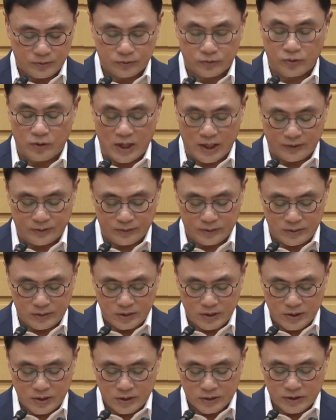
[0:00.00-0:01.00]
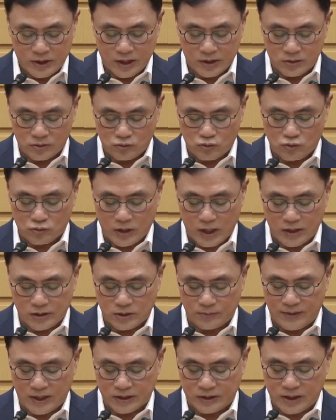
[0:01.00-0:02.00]
또한 최근 국회에서
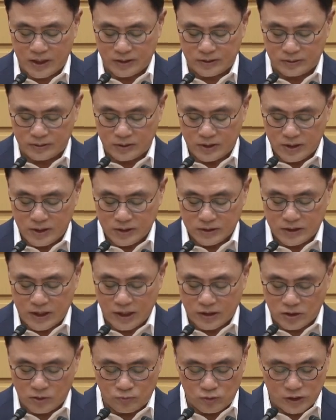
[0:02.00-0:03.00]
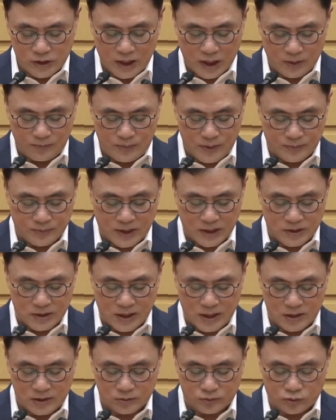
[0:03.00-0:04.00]
발의된 제조물 책임법
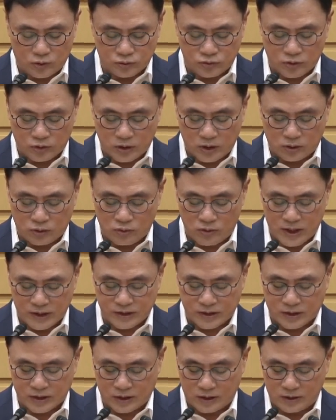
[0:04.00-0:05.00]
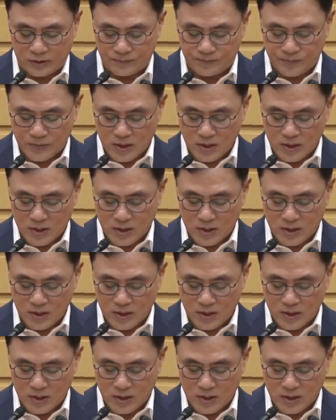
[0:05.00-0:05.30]
개정안을 조속히 통과시켜